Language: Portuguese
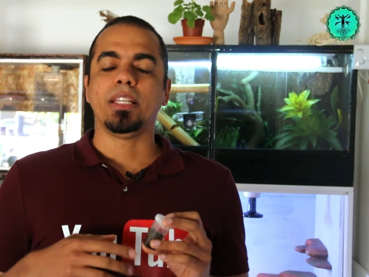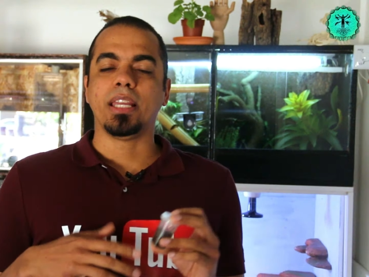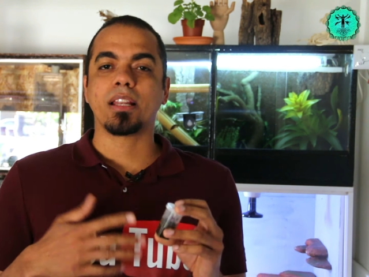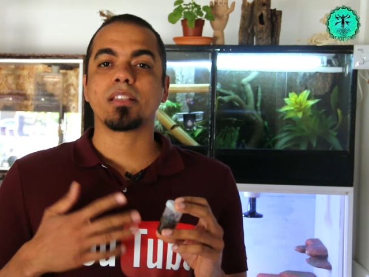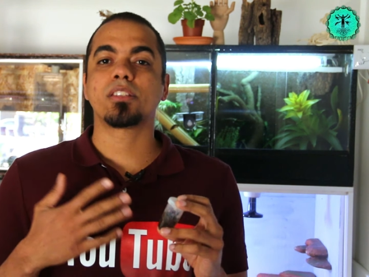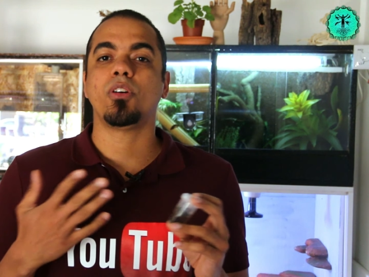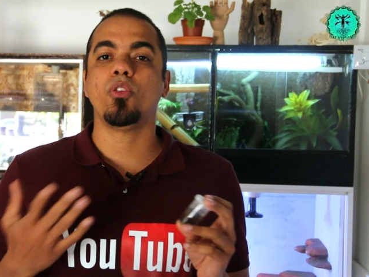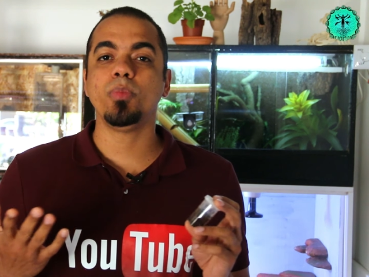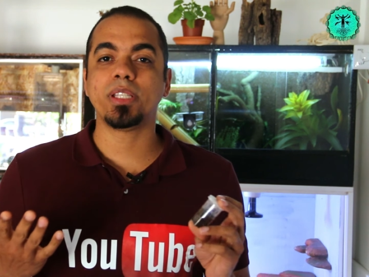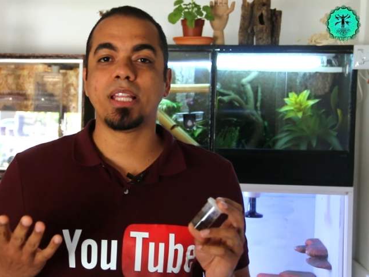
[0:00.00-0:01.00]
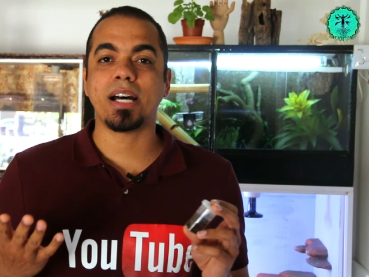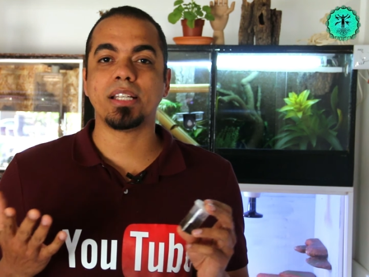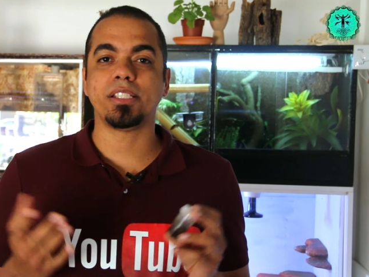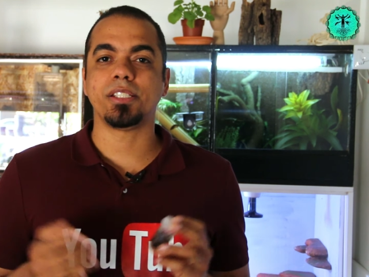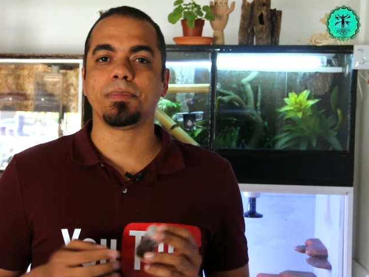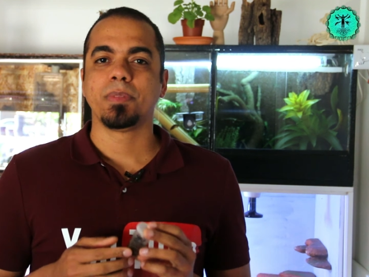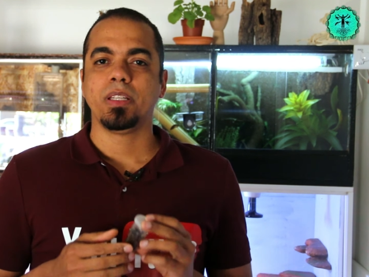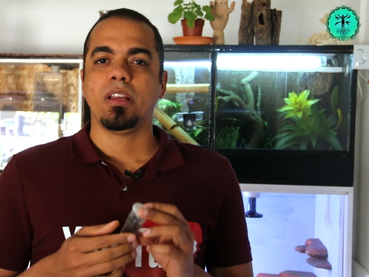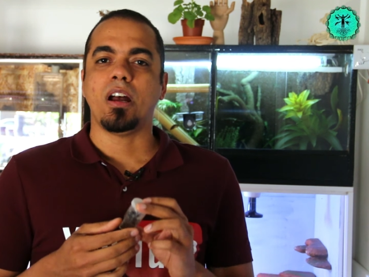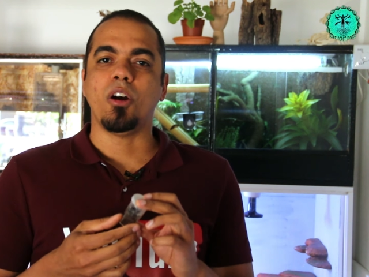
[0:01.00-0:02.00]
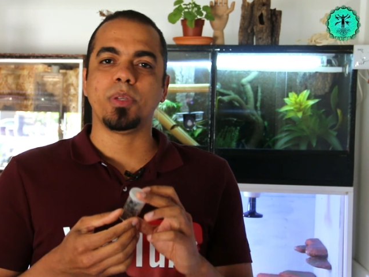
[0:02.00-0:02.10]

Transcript: Em relação à umidade, a